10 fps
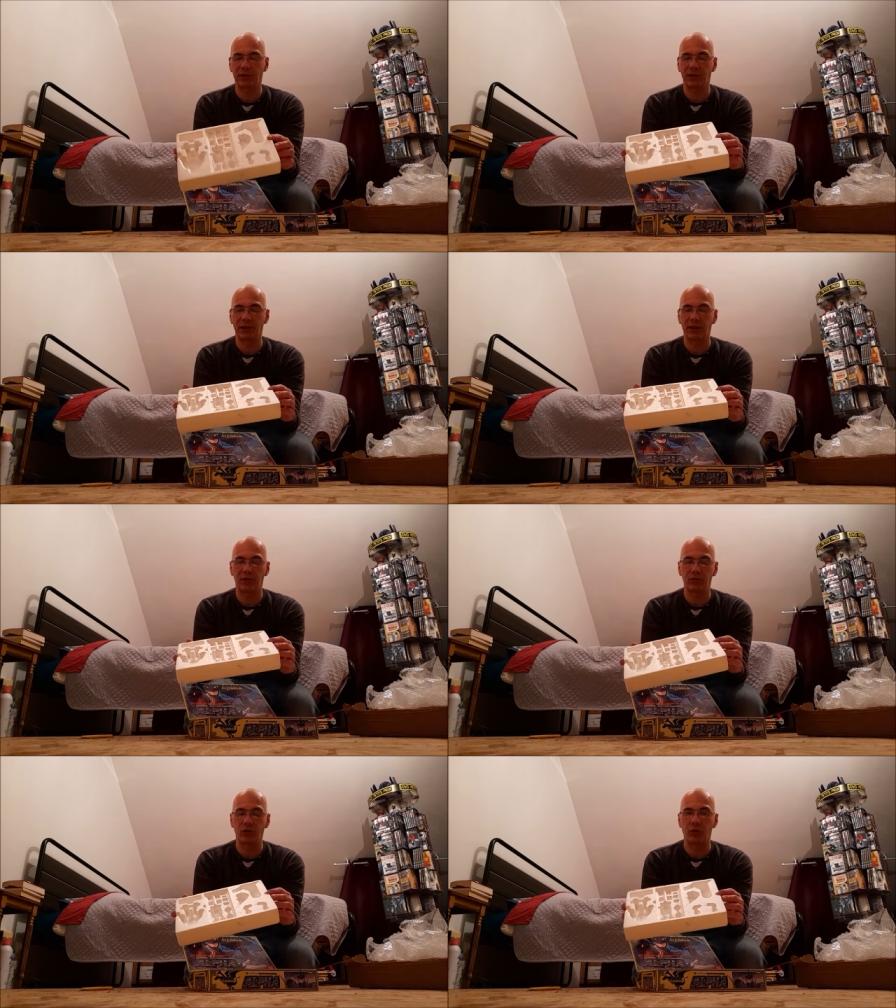
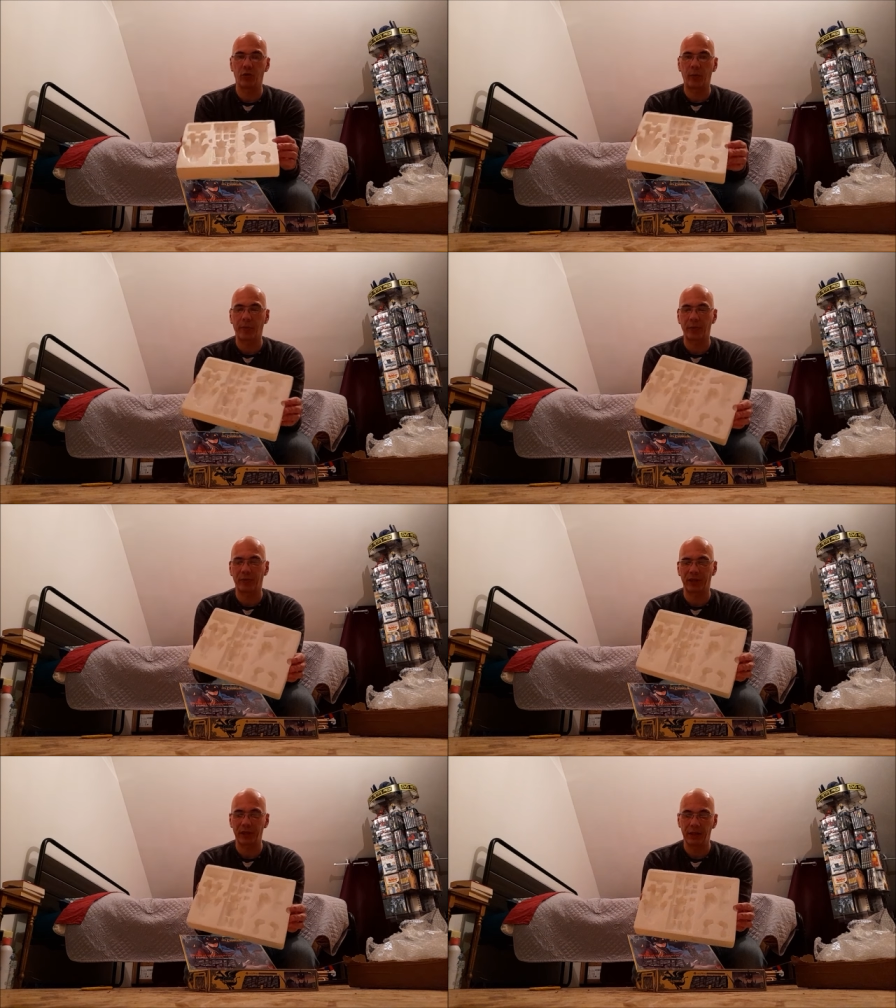c'est 100 euros à peu près le
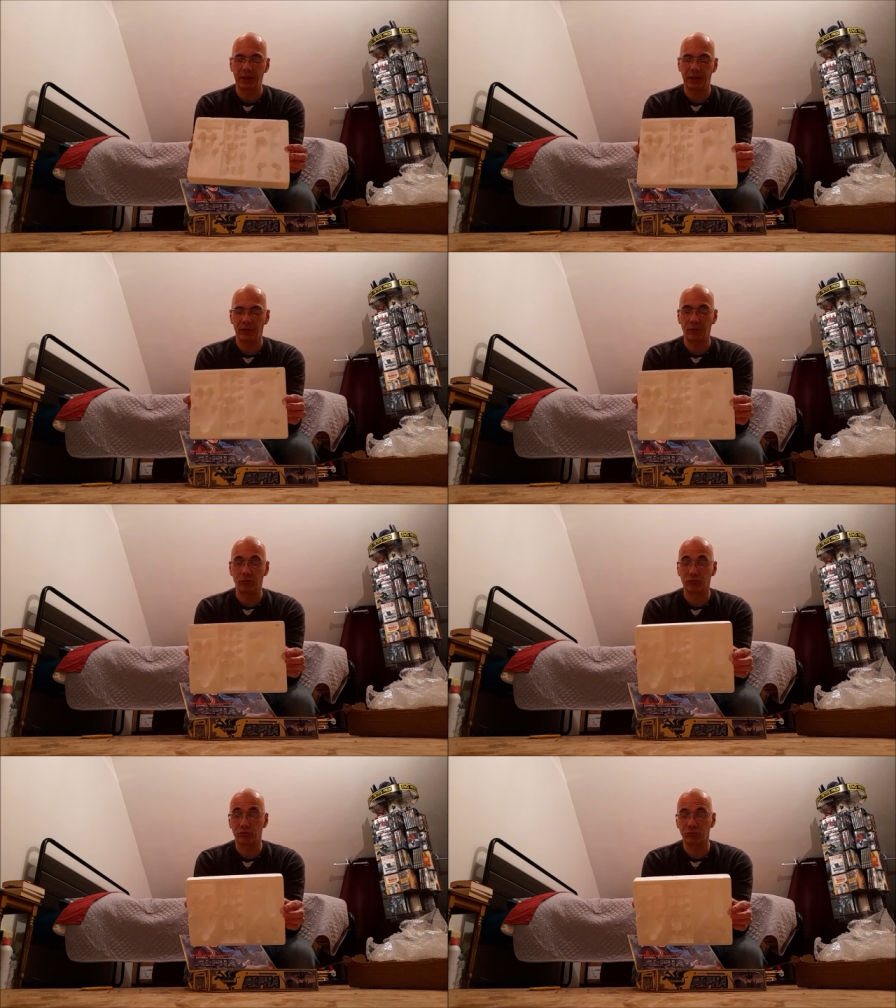prix. Donc
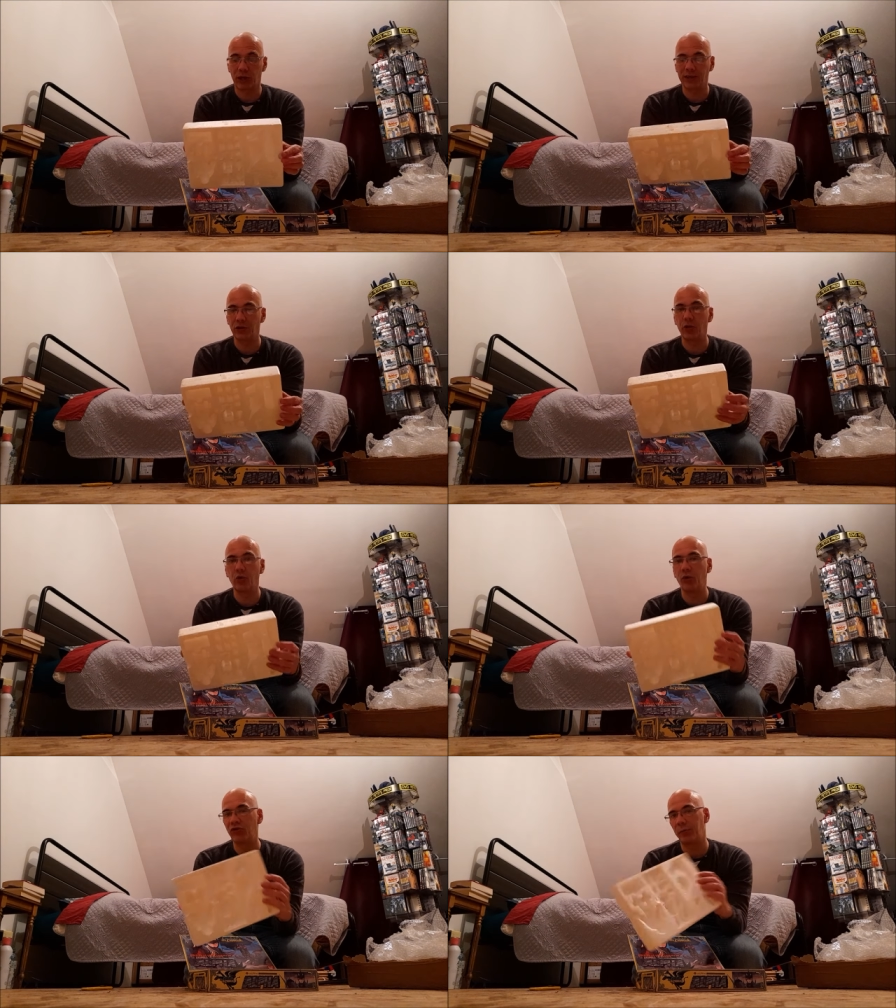à 100
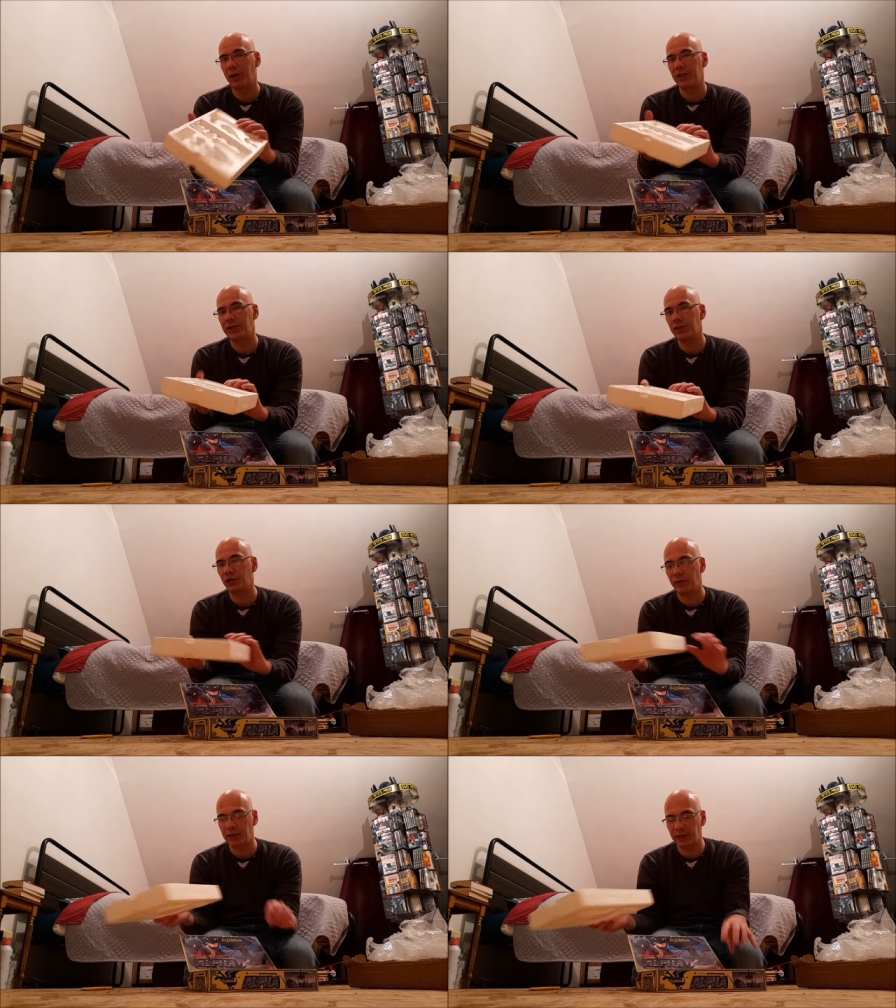euros, je vais pas acheter de
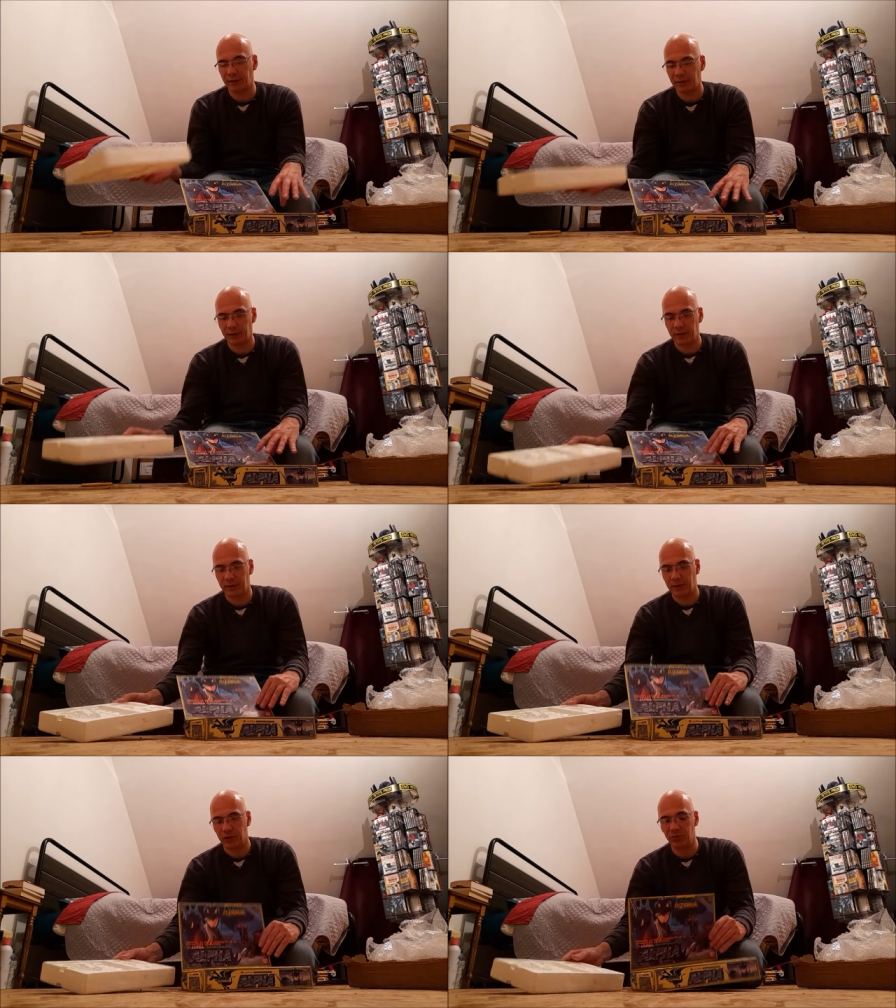chevalier,
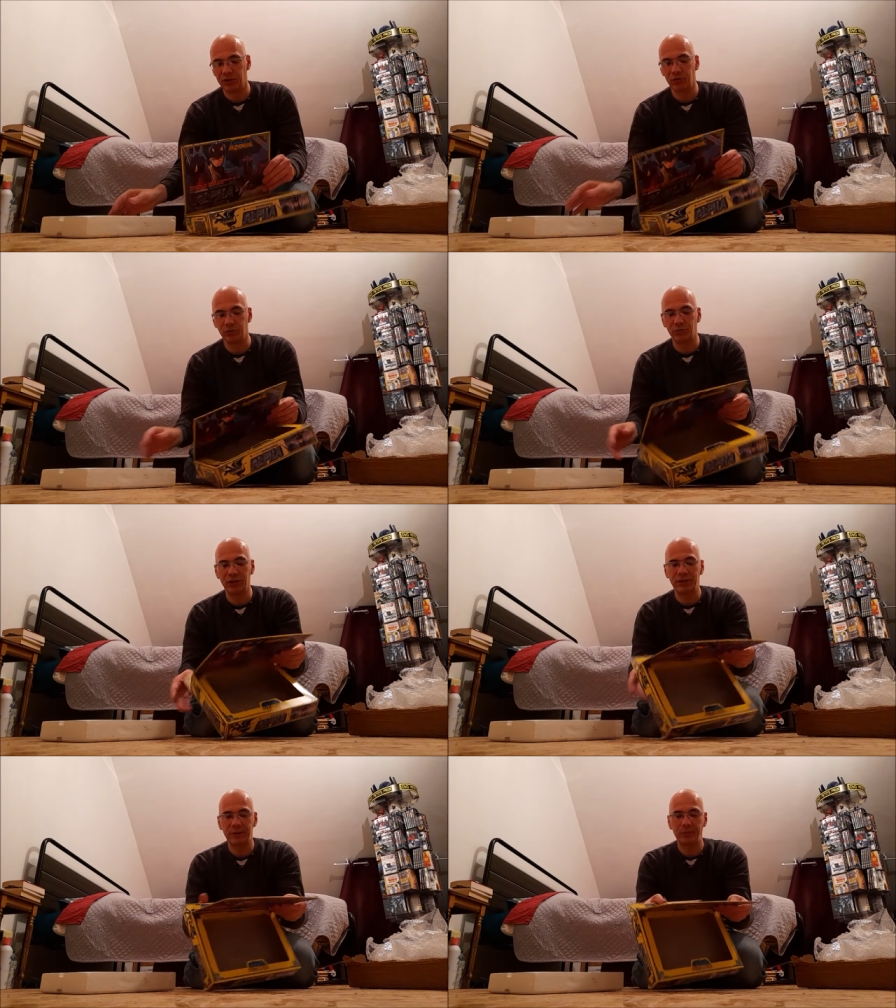vous le tout de
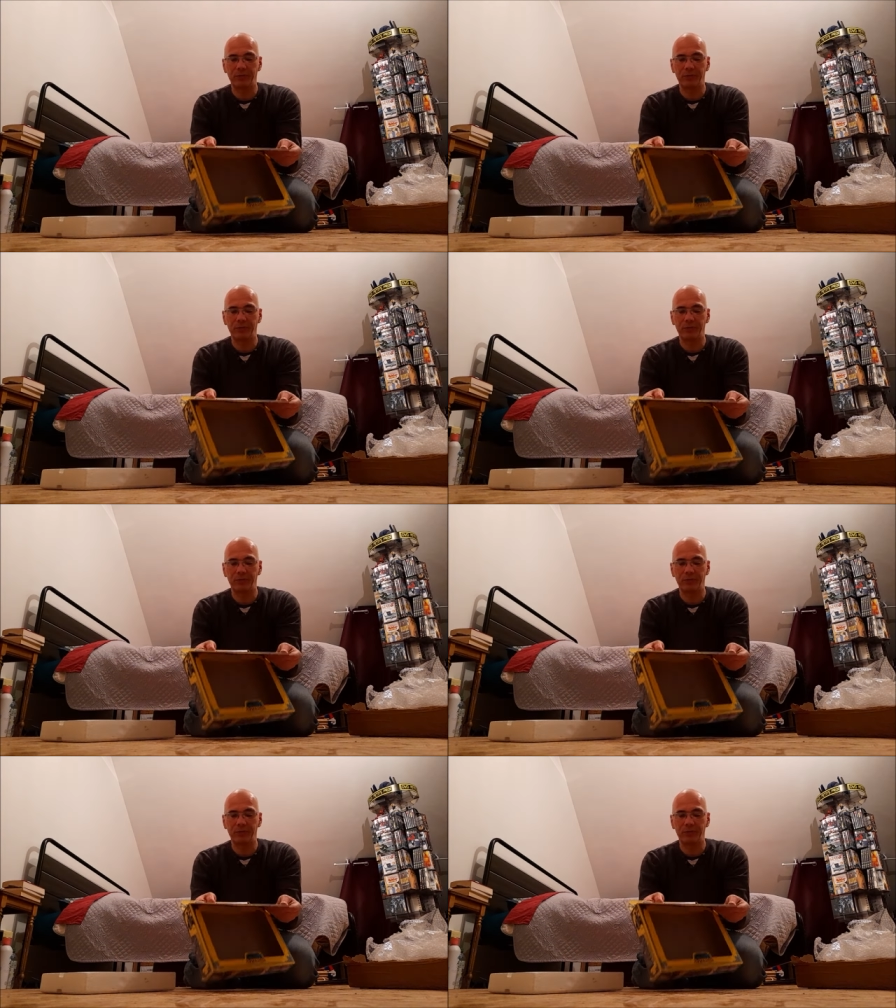suite.